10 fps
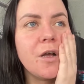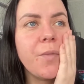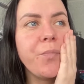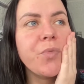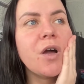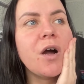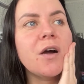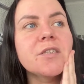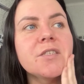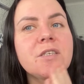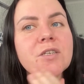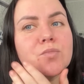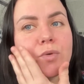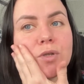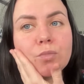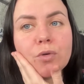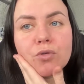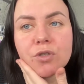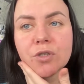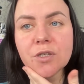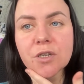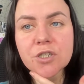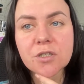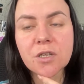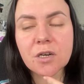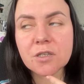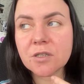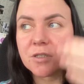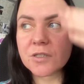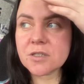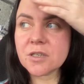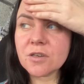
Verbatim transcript: – а здесь был просто наждак на лице.